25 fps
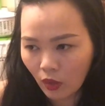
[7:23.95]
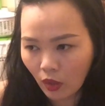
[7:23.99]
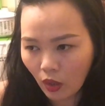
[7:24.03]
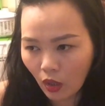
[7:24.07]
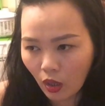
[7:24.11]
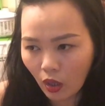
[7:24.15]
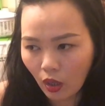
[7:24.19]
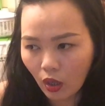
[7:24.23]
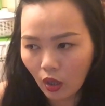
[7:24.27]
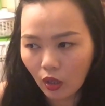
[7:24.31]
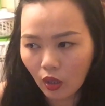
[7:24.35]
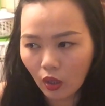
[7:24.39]

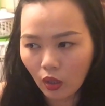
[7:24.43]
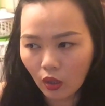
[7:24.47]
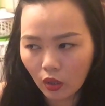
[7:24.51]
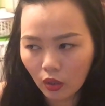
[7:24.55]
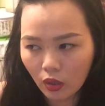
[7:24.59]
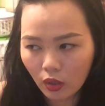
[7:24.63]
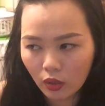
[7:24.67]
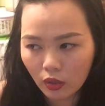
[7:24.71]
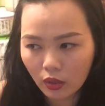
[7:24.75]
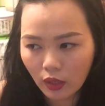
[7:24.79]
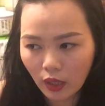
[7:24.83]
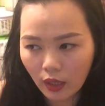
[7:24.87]
Có,
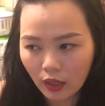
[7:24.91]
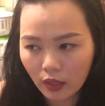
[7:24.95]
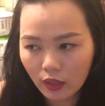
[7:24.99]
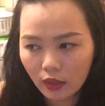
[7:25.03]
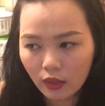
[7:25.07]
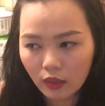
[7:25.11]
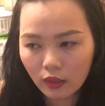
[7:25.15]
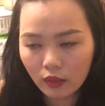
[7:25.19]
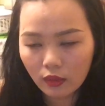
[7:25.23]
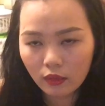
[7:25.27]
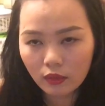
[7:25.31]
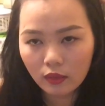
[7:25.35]
có
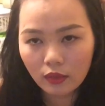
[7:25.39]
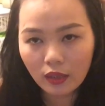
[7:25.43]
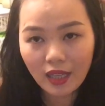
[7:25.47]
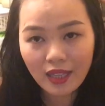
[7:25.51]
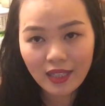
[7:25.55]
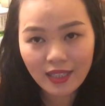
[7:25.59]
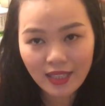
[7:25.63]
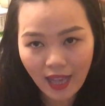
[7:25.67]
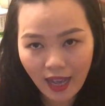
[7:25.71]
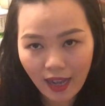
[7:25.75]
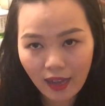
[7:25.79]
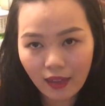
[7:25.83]
thể
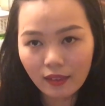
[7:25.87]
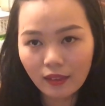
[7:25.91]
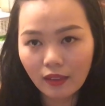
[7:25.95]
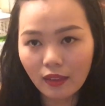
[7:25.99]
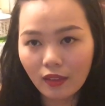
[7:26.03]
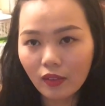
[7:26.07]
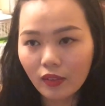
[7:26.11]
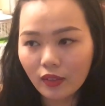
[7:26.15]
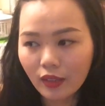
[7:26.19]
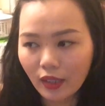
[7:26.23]
tiến xa hơn nữa,